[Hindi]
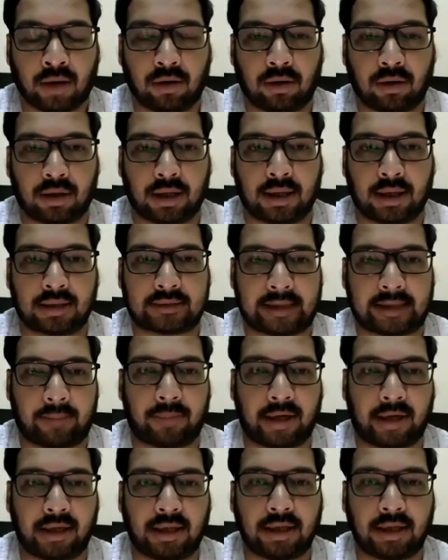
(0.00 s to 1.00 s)
और अगर
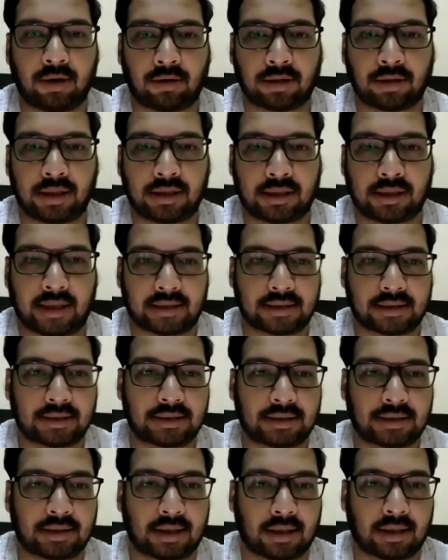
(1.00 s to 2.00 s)
सेपरेटली ऑनलाइन
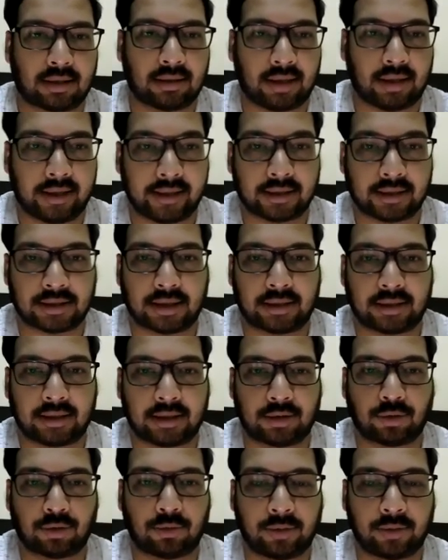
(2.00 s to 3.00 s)
क्लासेस लेना चाहते
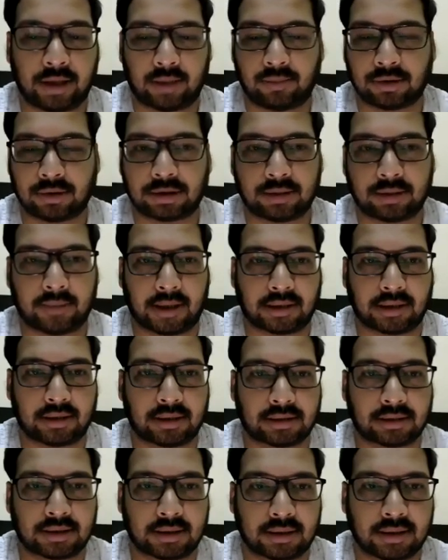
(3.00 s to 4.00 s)
हैं तो भी आप मुझसे बात
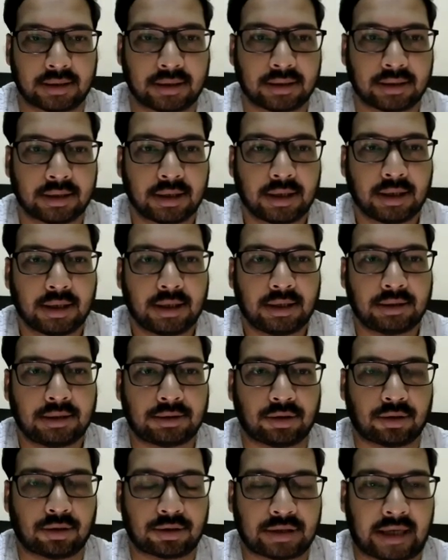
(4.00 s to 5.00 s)
कर सकते हैं
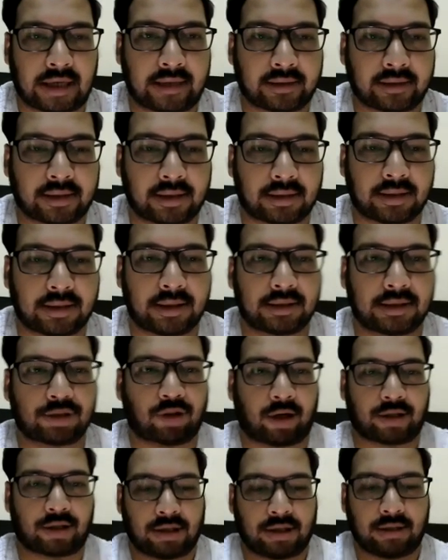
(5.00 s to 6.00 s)
सो so, स्टार्ट करते हैं
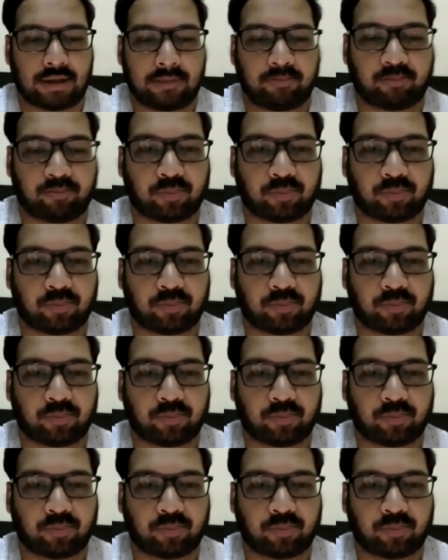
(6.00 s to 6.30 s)
स्ट्रक्चर